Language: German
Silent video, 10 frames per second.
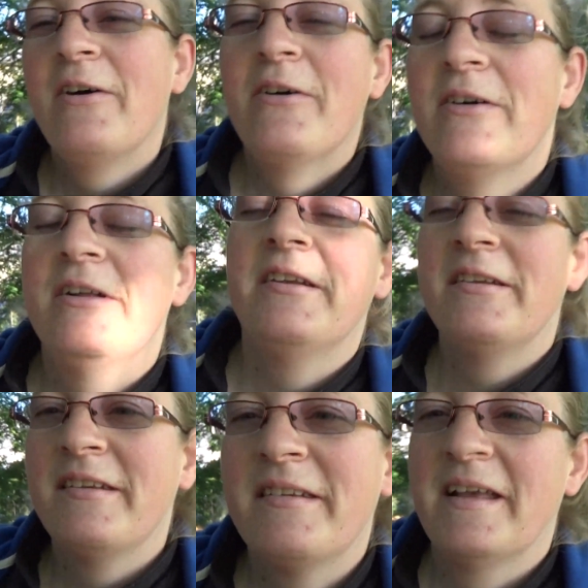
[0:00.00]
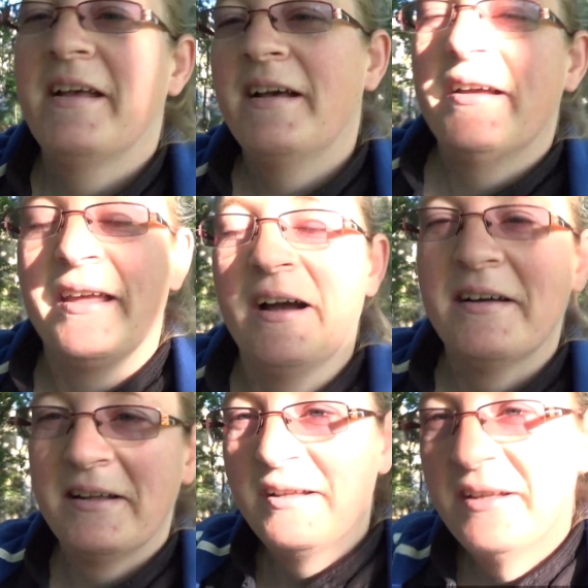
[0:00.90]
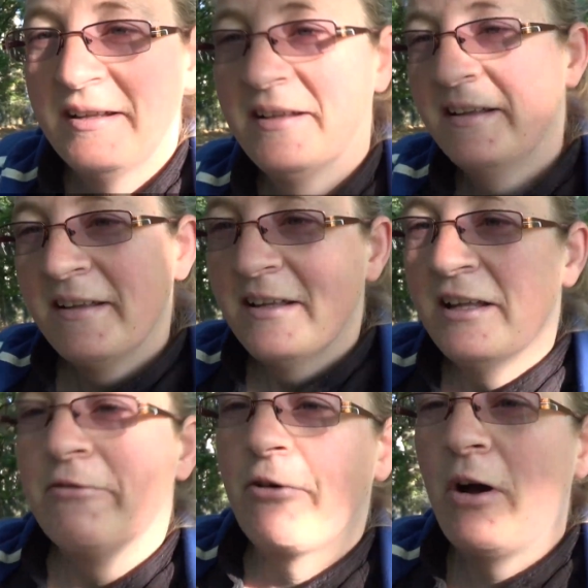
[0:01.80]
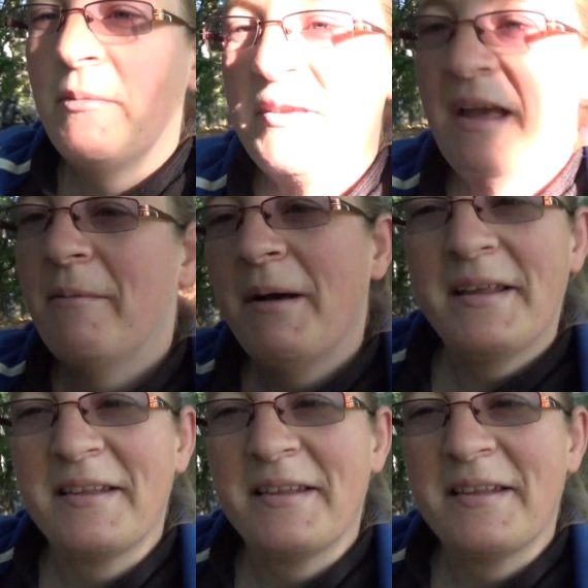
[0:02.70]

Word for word: Und äh, ja, freue mich einmal.